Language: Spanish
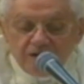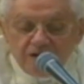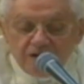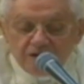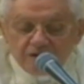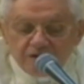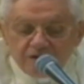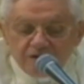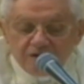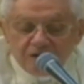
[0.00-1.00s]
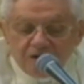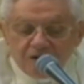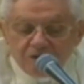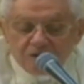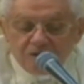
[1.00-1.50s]
Este
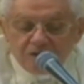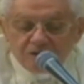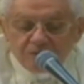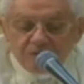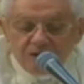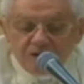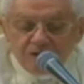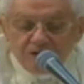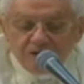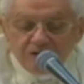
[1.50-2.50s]
itinerario cuaresmal